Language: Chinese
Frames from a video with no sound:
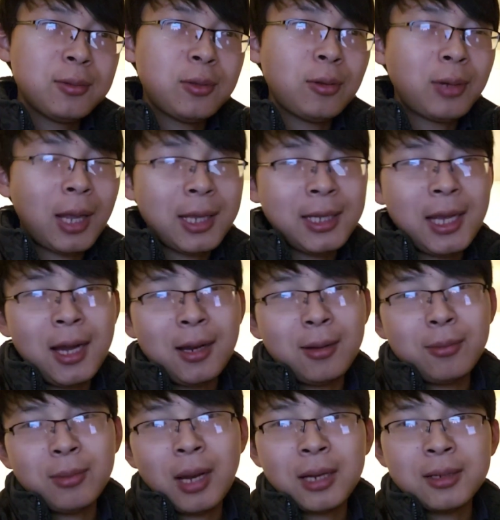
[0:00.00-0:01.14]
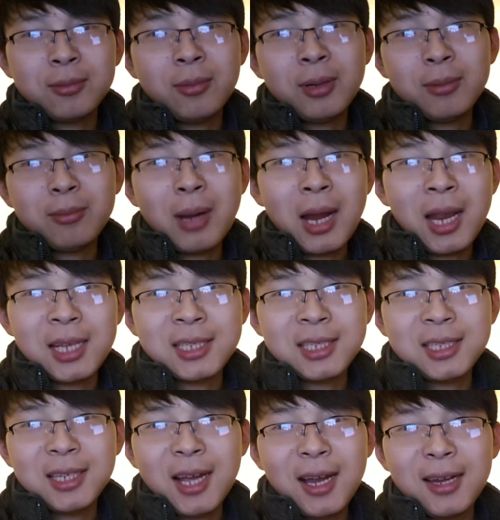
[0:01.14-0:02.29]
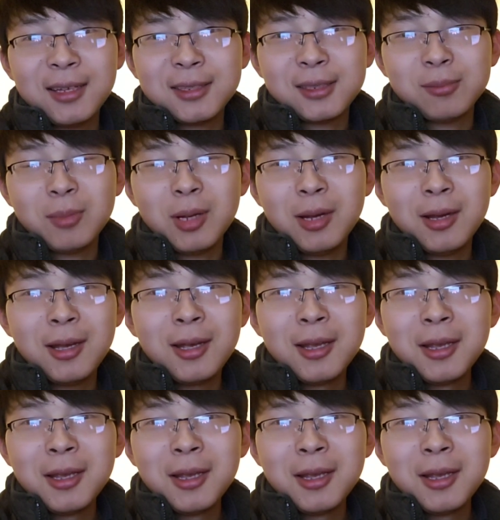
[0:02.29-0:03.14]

东南亚那什么马来西亚了什么，